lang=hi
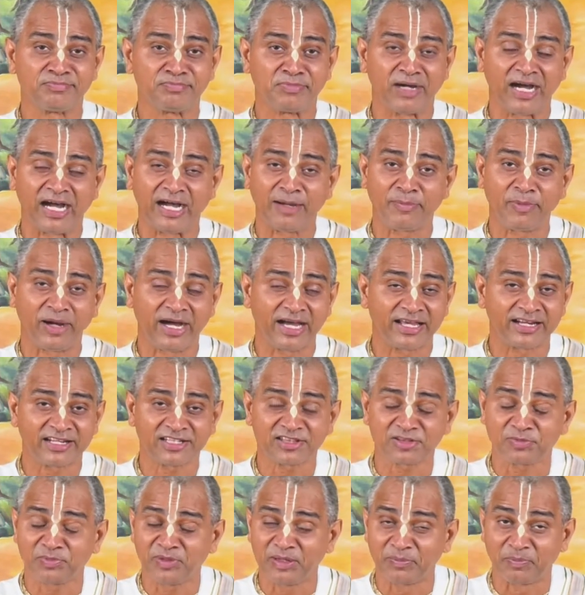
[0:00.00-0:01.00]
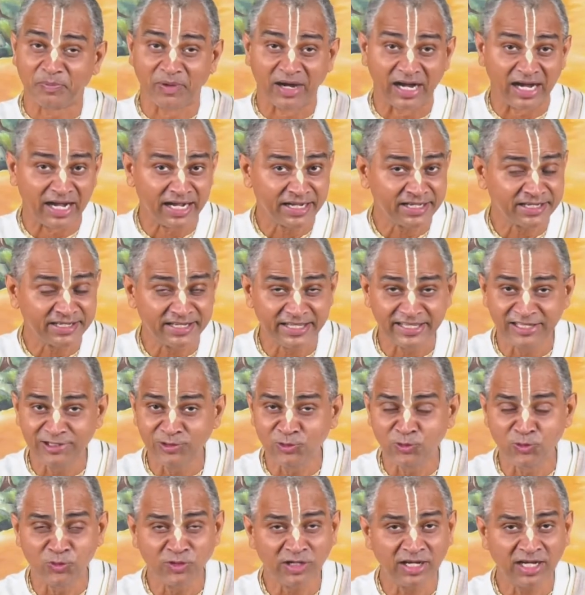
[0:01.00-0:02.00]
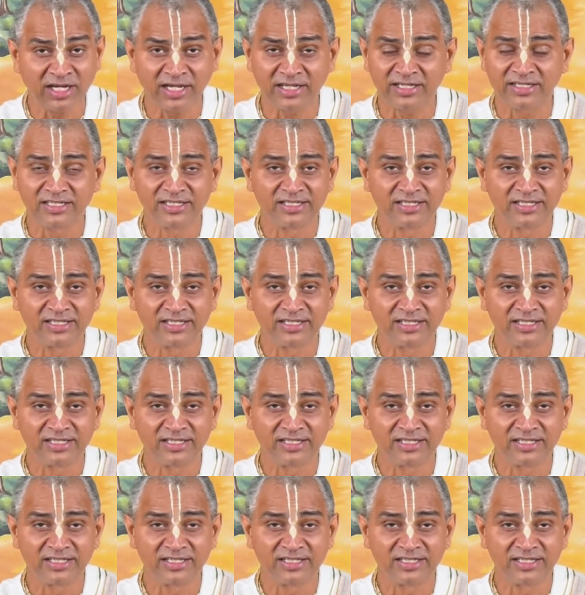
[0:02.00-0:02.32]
महाभारत में भाग नहीं लूंगा